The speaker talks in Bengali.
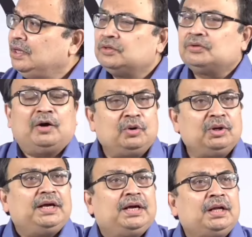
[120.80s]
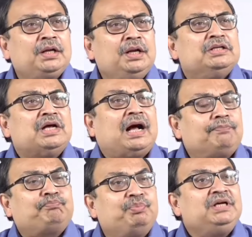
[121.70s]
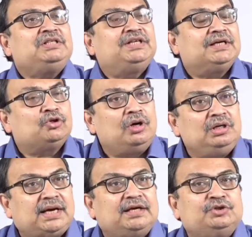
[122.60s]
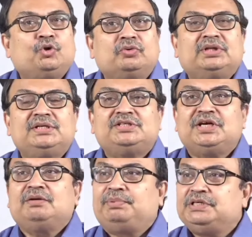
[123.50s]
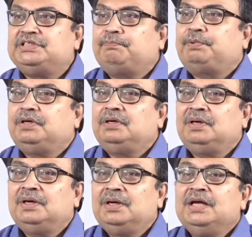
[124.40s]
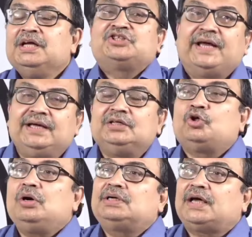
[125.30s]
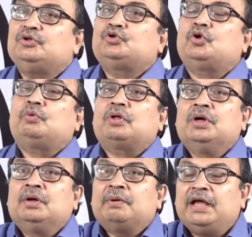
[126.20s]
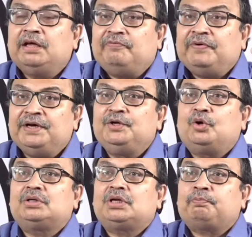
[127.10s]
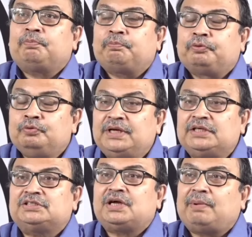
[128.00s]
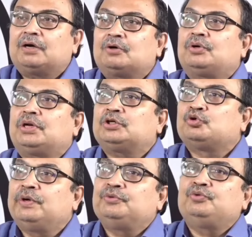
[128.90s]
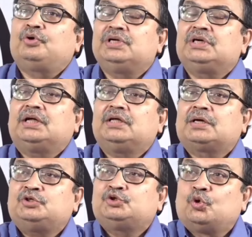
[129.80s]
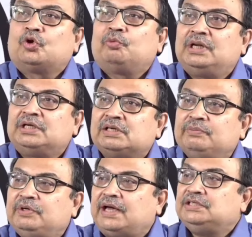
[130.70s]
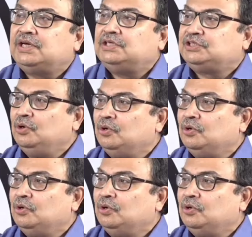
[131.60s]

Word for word: তাহলে আপনি যে দলটায় যোগ দিচ্ছেন বিজেপি সেই দলটাই তো এই ভিডিওটার ফুটেজটা বার করে শুভেন্দু অধিকারীকে চোর বলে সিবিআই চেয়েছিল